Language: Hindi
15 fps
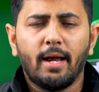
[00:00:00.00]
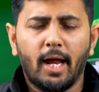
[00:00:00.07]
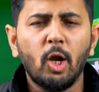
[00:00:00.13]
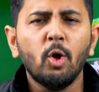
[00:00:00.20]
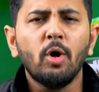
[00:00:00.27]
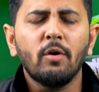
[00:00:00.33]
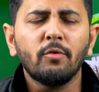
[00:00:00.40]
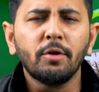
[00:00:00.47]

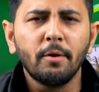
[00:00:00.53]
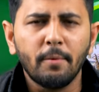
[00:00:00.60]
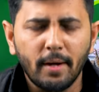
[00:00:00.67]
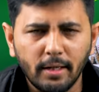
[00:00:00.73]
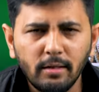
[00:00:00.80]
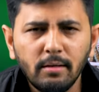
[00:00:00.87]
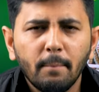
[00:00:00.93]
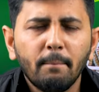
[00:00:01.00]
हेलो
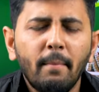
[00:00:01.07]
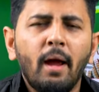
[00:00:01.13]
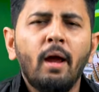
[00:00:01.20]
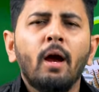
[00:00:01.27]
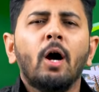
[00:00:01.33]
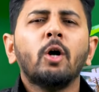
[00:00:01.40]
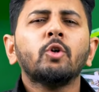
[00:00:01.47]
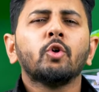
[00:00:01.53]
एवरीवन मैं
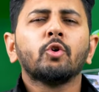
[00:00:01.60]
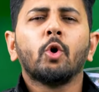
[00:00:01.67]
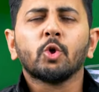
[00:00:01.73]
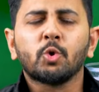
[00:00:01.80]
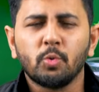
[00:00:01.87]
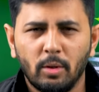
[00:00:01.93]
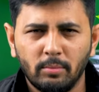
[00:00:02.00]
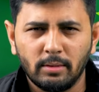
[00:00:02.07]
अंकुर
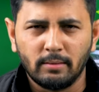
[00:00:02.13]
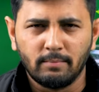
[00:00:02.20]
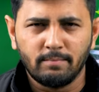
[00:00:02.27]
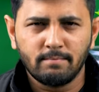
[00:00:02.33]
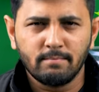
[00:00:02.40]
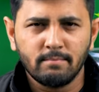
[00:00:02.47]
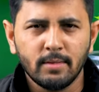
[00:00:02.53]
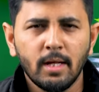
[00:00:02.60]
गोस्वामी
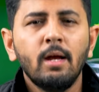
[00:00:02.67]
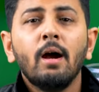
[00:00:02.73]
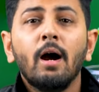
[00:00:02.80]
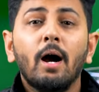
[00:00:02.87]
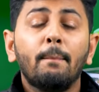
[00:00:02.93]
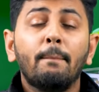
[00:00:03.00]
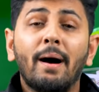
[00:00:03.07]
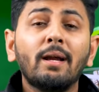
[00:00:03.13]

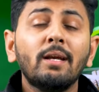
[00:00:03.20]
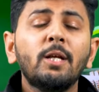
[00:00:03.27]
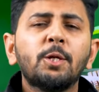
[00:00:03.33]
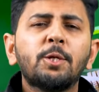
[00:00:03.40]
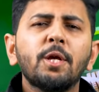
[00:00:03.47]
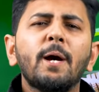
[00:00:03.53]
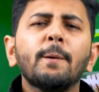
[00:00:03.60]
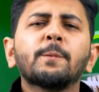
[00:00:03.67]
मान
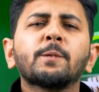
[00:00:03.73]
लीजिए आप